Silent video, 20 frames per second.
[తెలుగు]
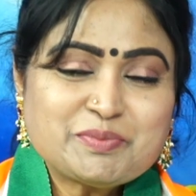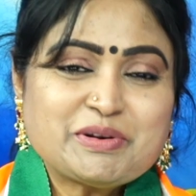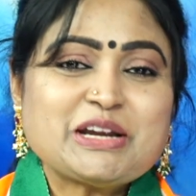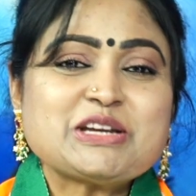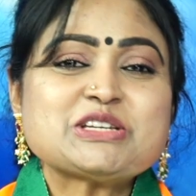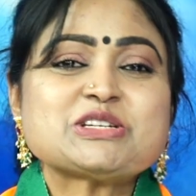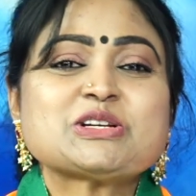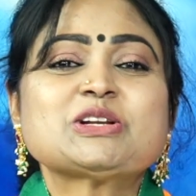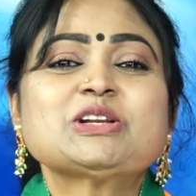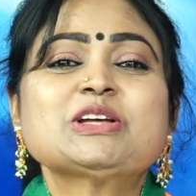
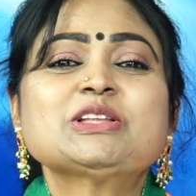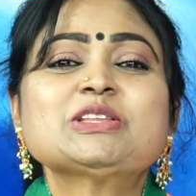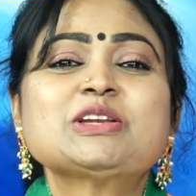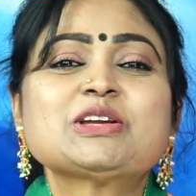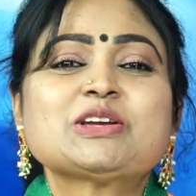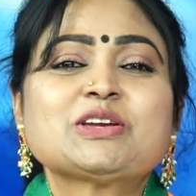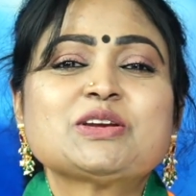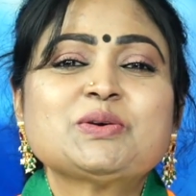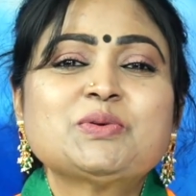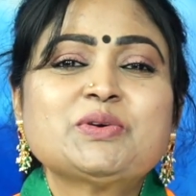
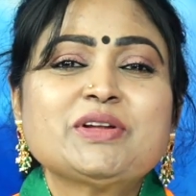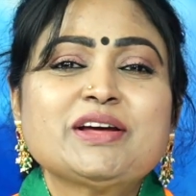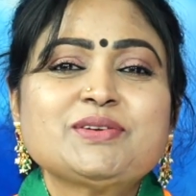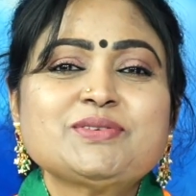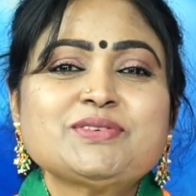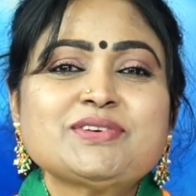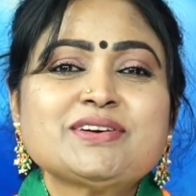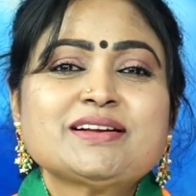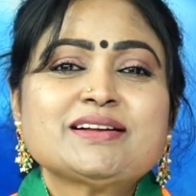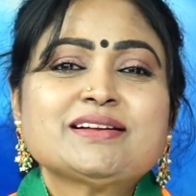ప్రేక్షకులందరికీ
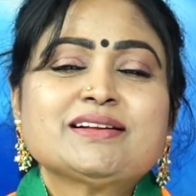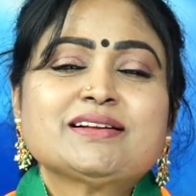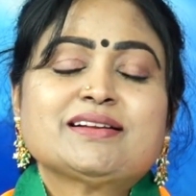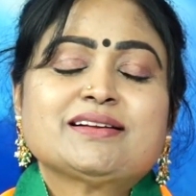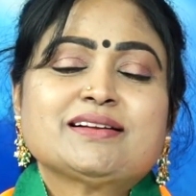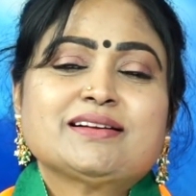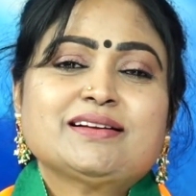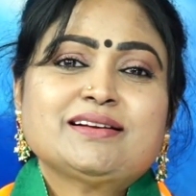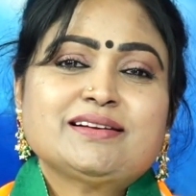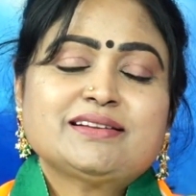కూడాను
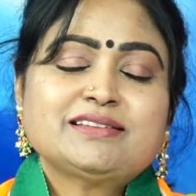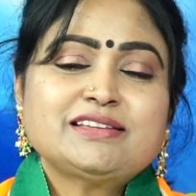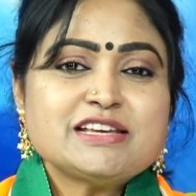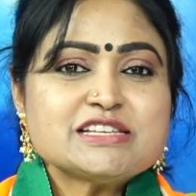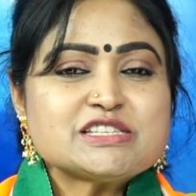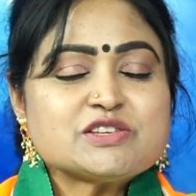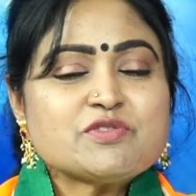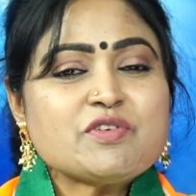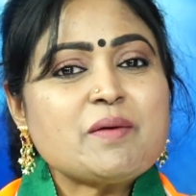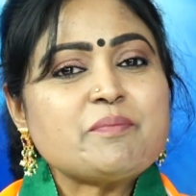
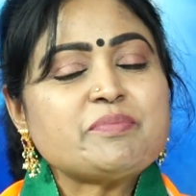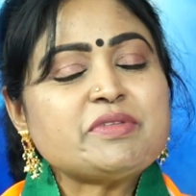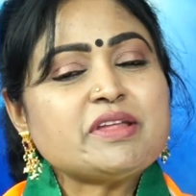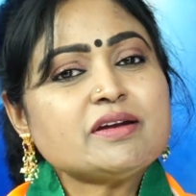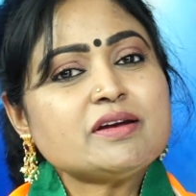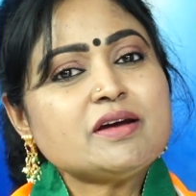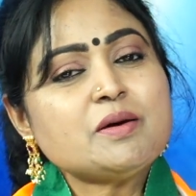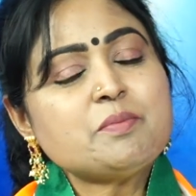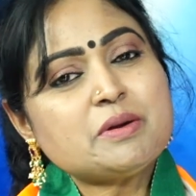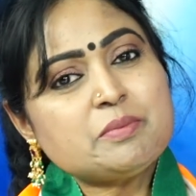
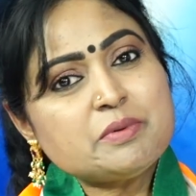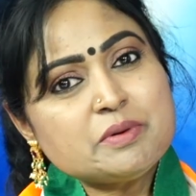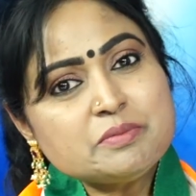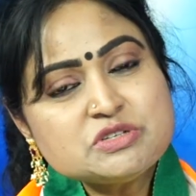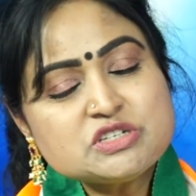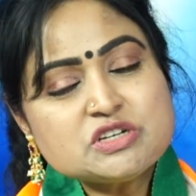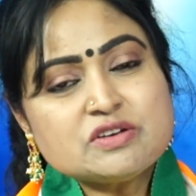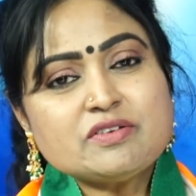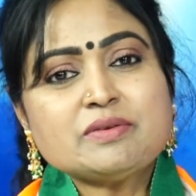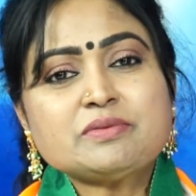దేశవ్యాప్తంగా
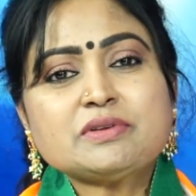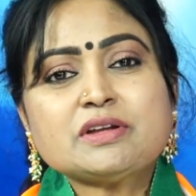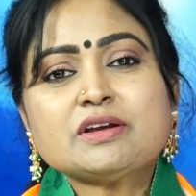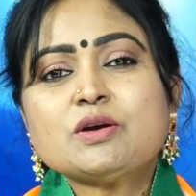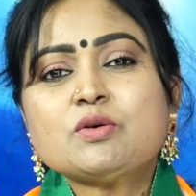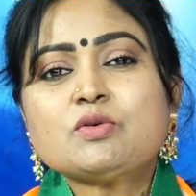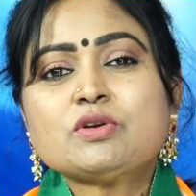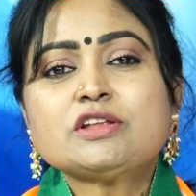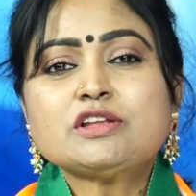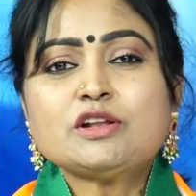
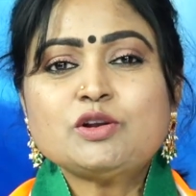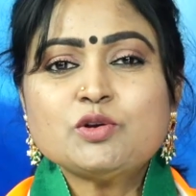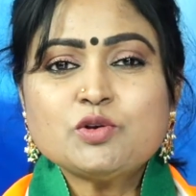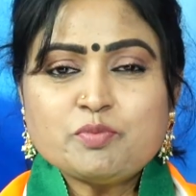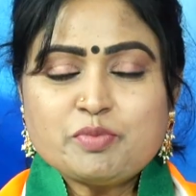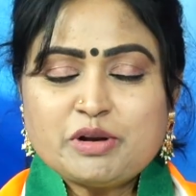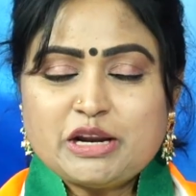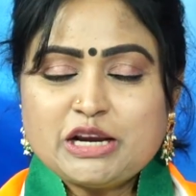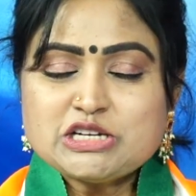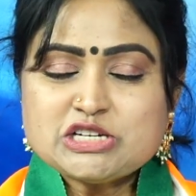ప్రపంచవ్యాప్తంగా ఉన్న తెలుగు
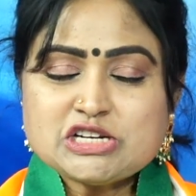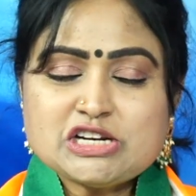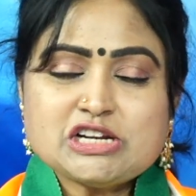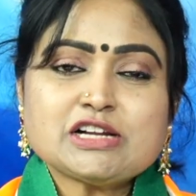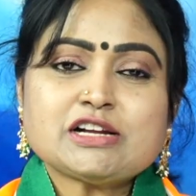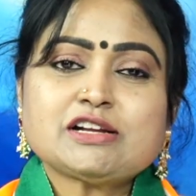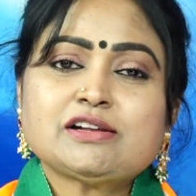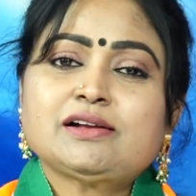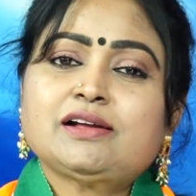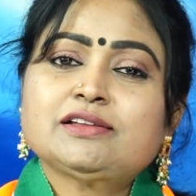
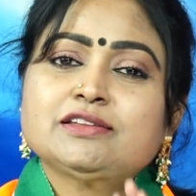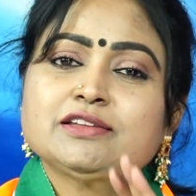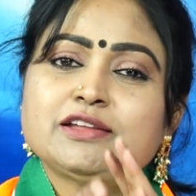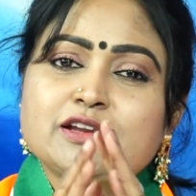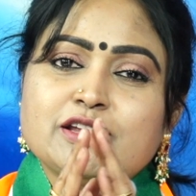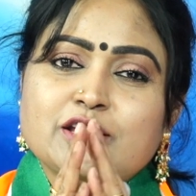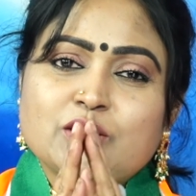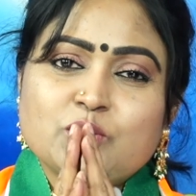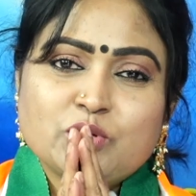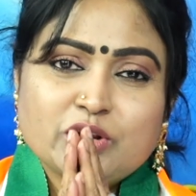ప్రేక్షకులకు
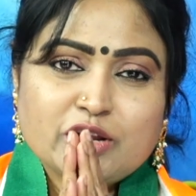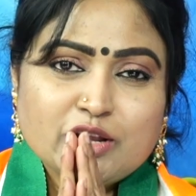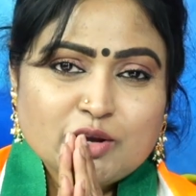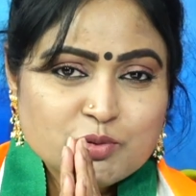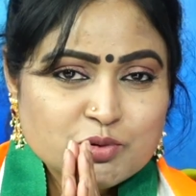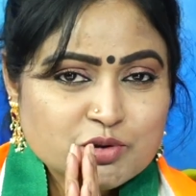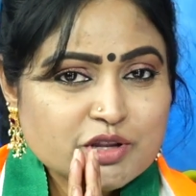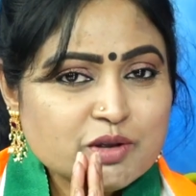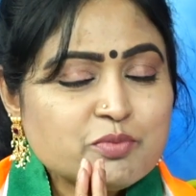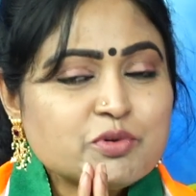అందరికీ కూడా నా
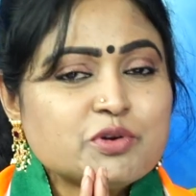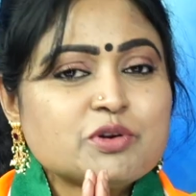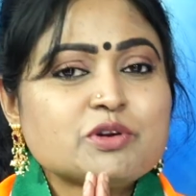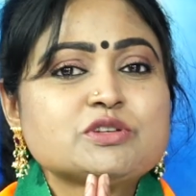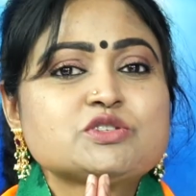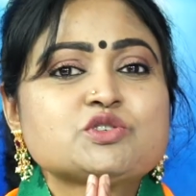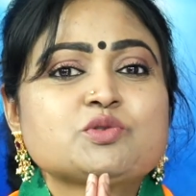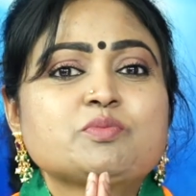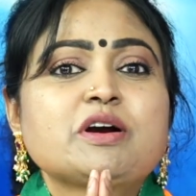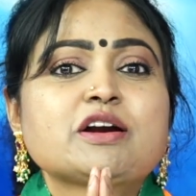
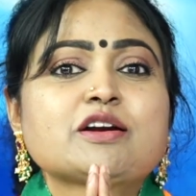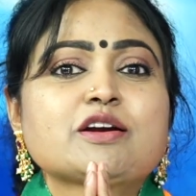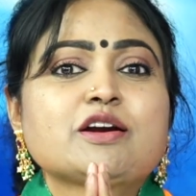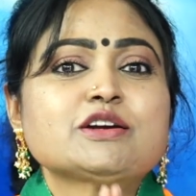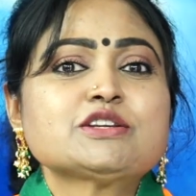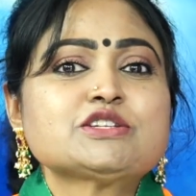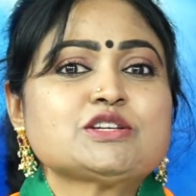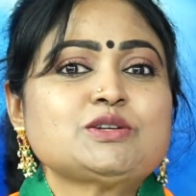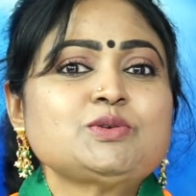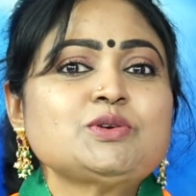హృదయపూర్వక
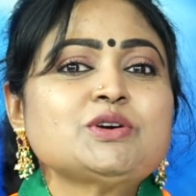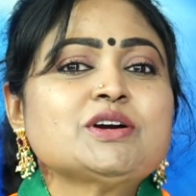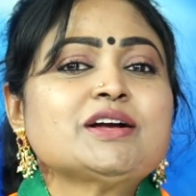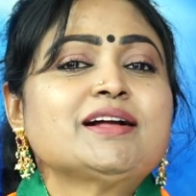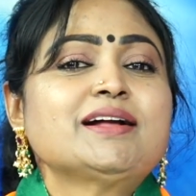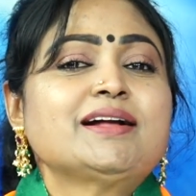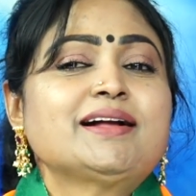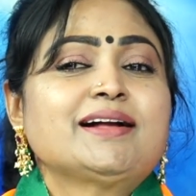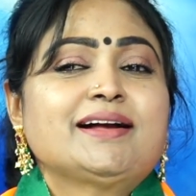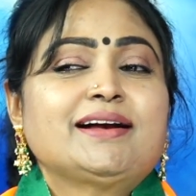శుభాకాంక్షలు
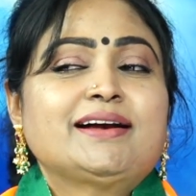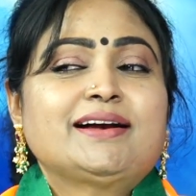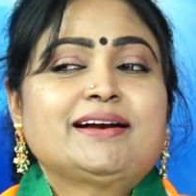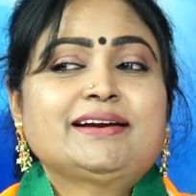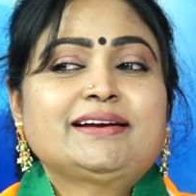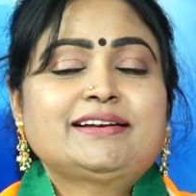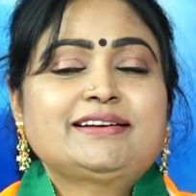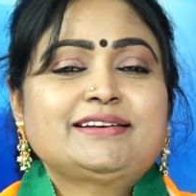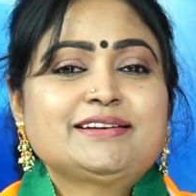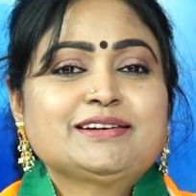
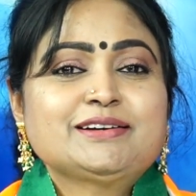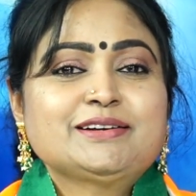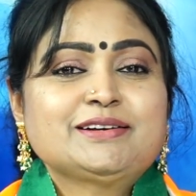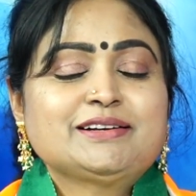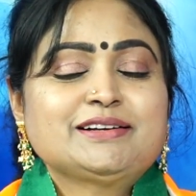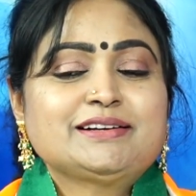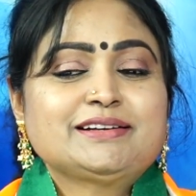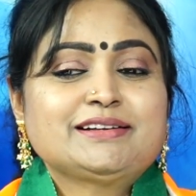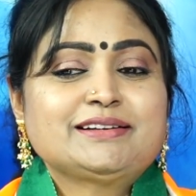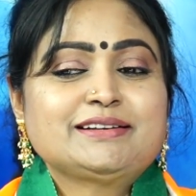అండ్
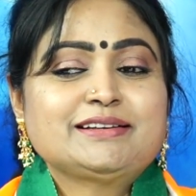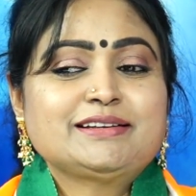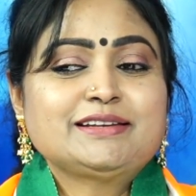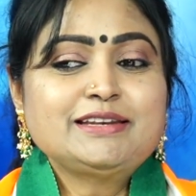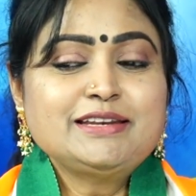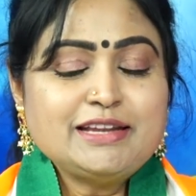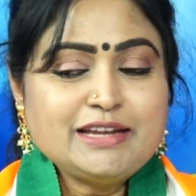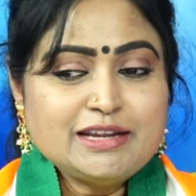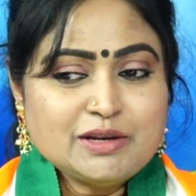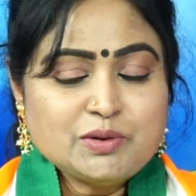
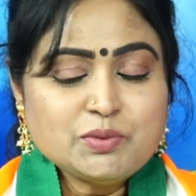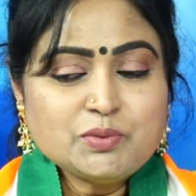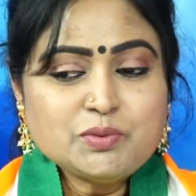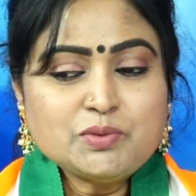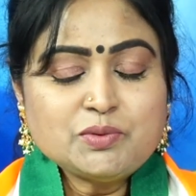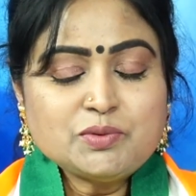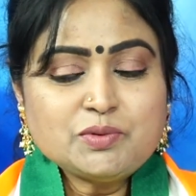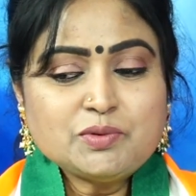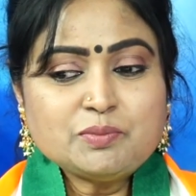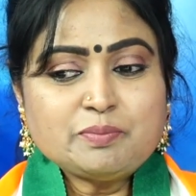నేను
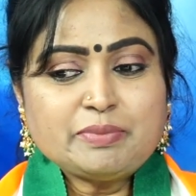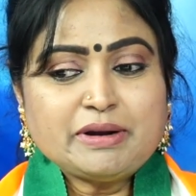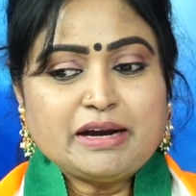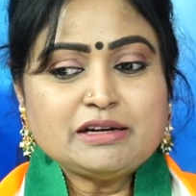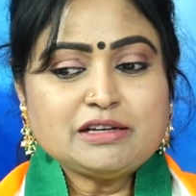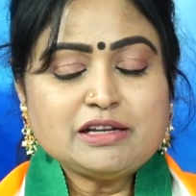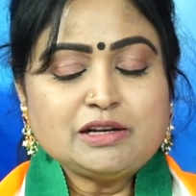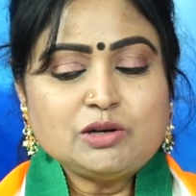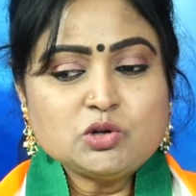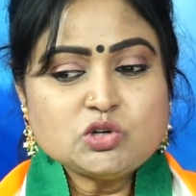
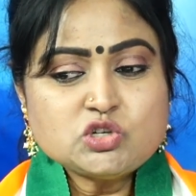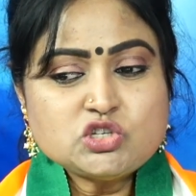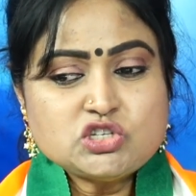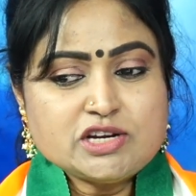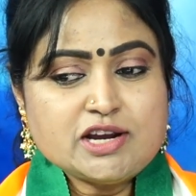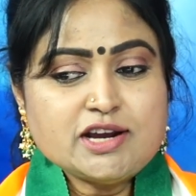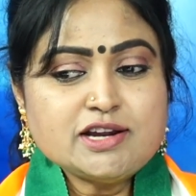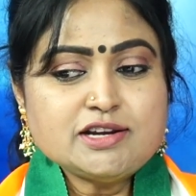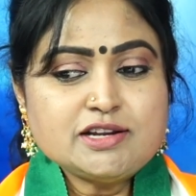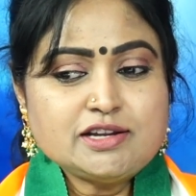పార్టీలో
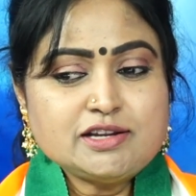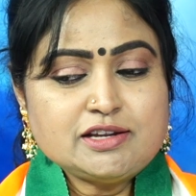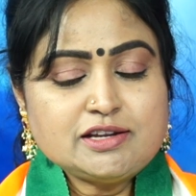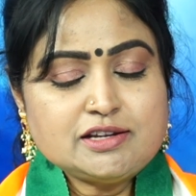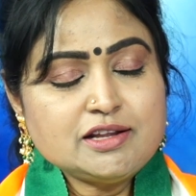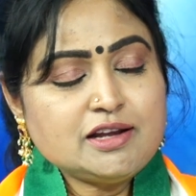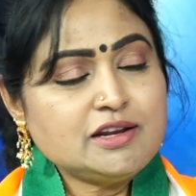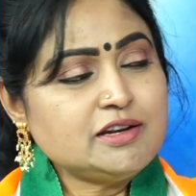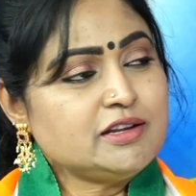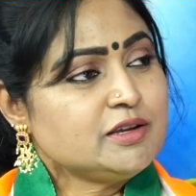జాయిన్
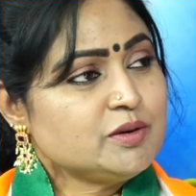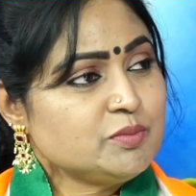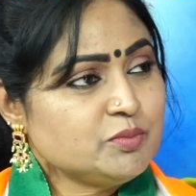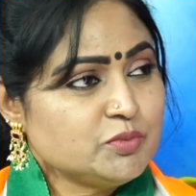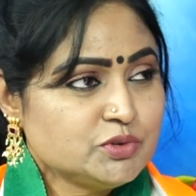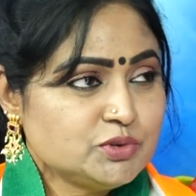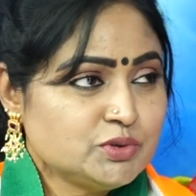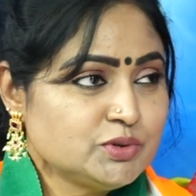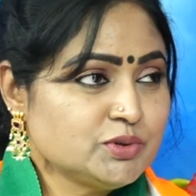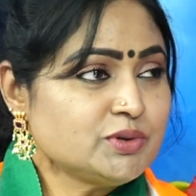అయ్యేదానికి
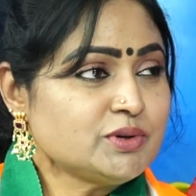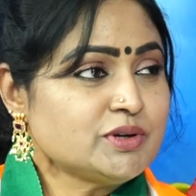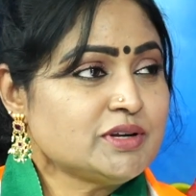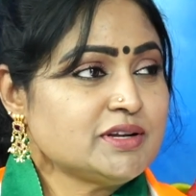ముందు